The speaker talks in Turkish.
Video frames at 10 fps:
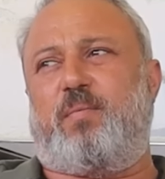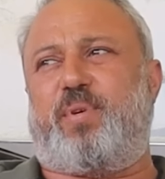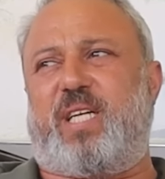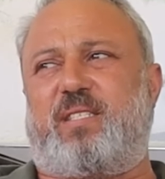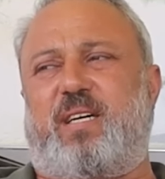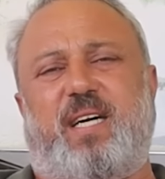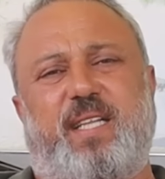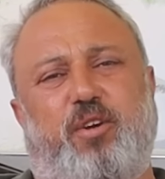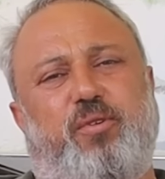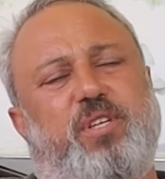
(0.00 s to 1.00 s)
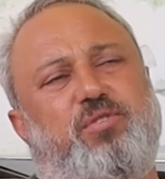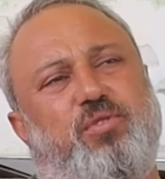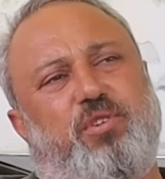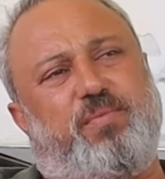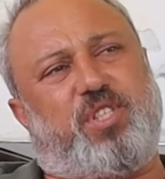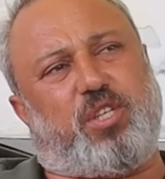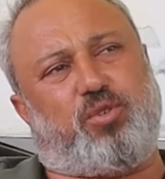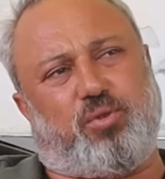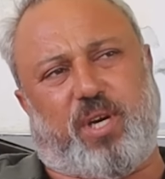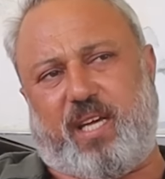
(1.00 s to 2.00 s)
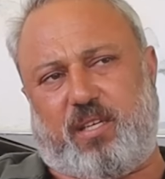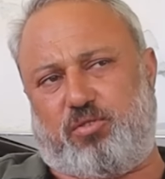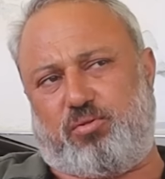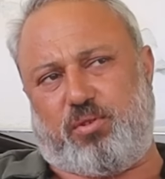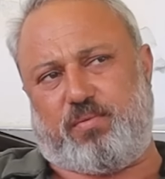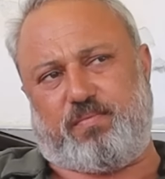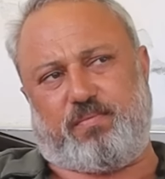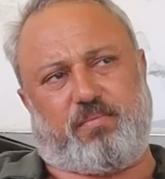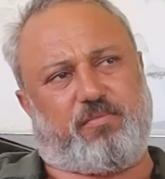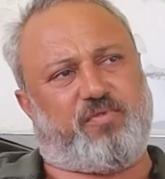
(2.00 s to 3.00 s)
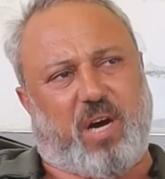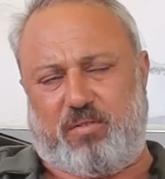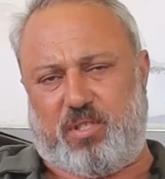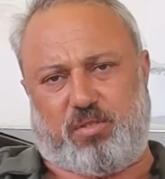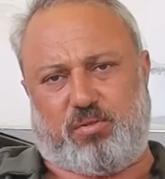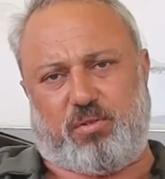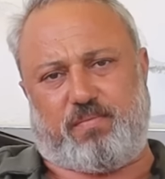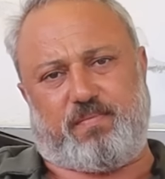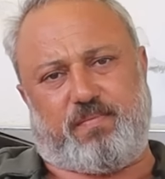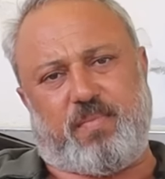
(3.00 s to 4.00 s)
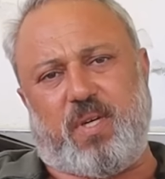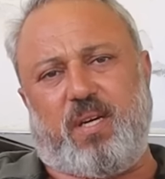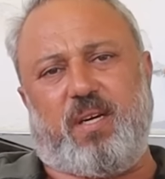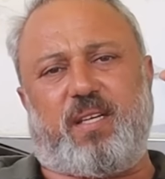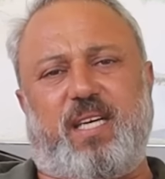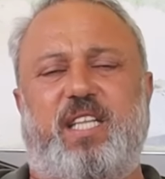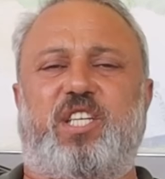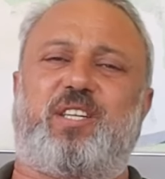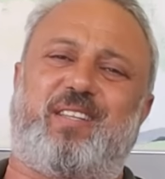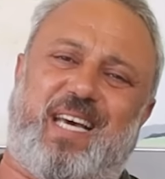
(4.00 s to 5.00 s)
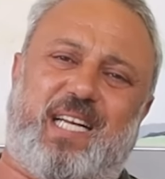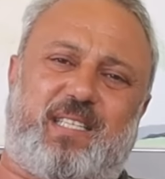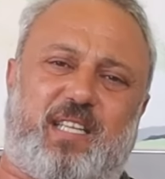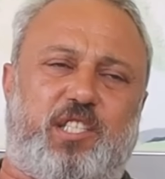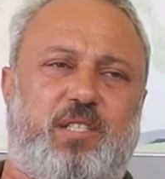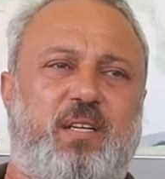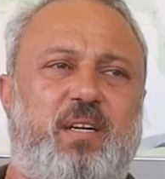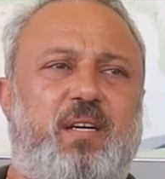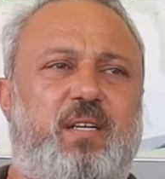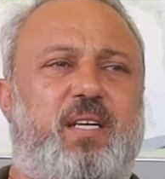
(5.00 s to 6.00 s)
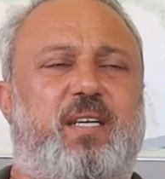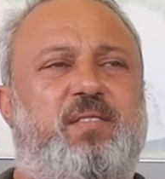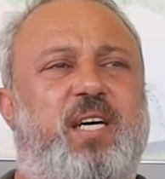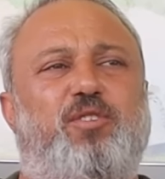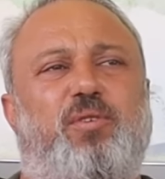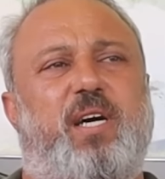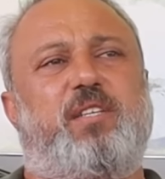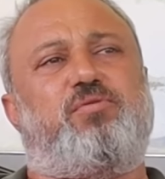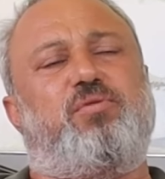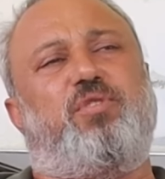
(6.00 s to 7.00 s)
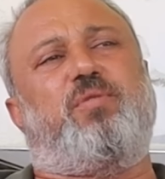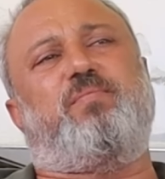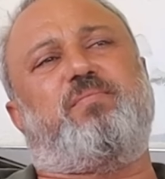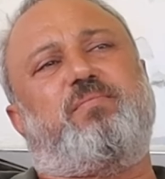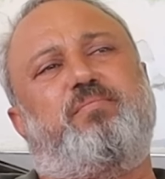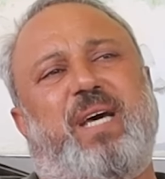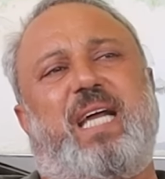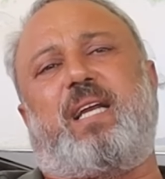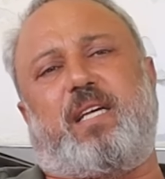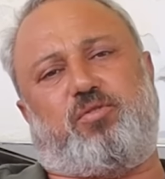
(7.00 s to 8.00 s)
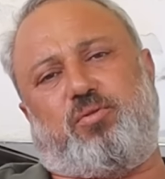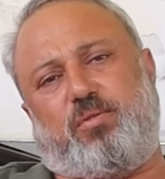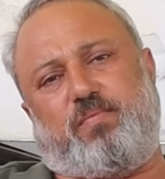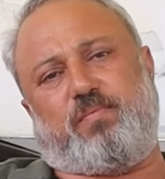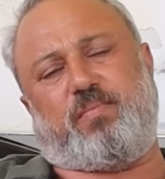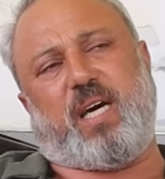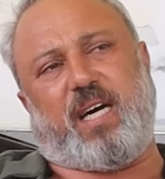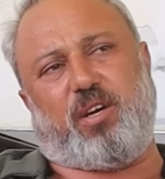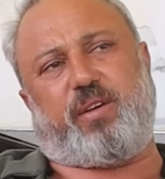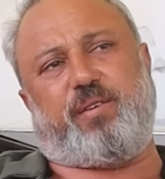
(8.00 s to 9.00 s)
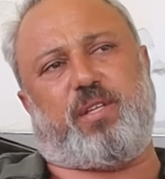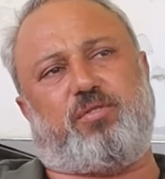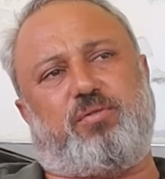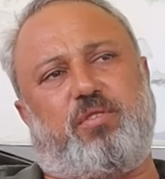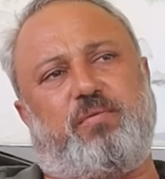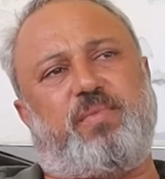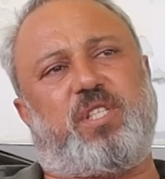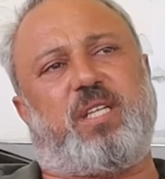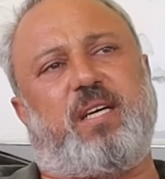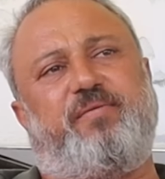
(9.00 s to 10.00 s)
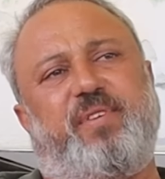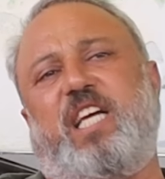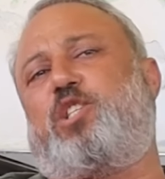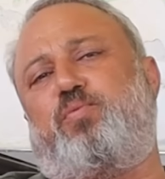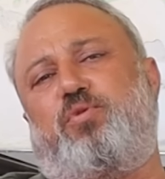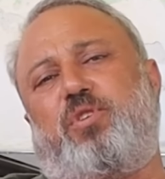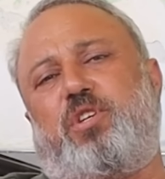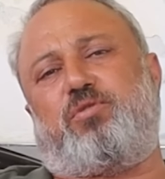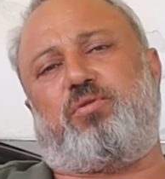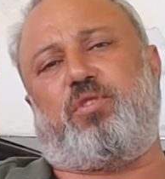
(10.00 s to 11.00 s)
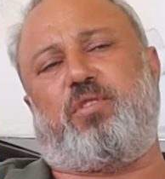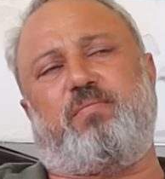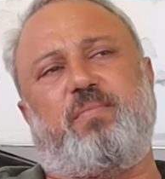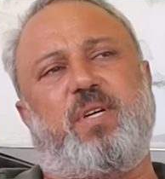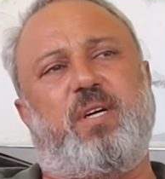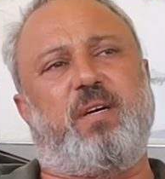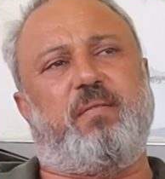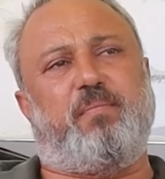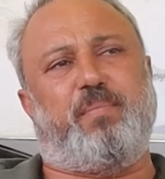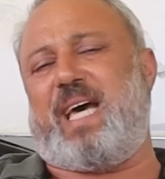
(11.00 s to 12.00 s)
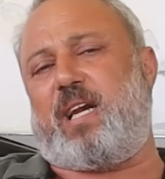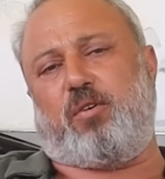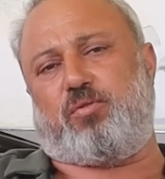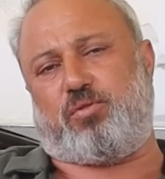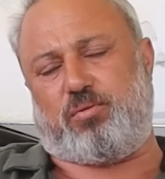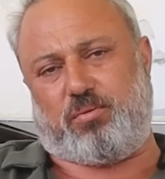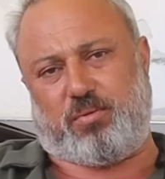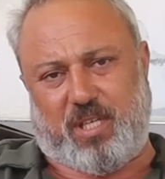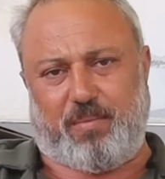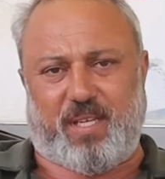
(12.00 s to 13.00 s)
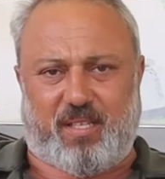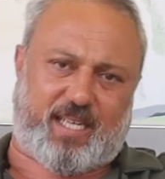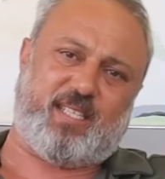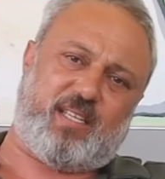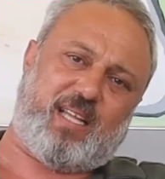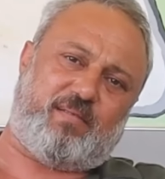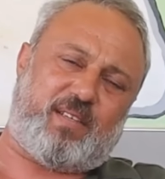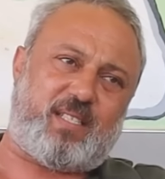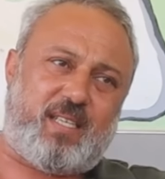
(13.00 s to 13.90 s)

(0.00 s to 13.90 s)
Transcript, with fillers: Prese Canario istiyorum, işte şu renk istiyorum. Faun istiyorum. Ya da işte diğer arkadaşın. E, Danua istiyorum, Merle istiyorum. Harlequin istiyorum. İşte French Bulldog istiyorum, Merle olsun gibi takıntılar var.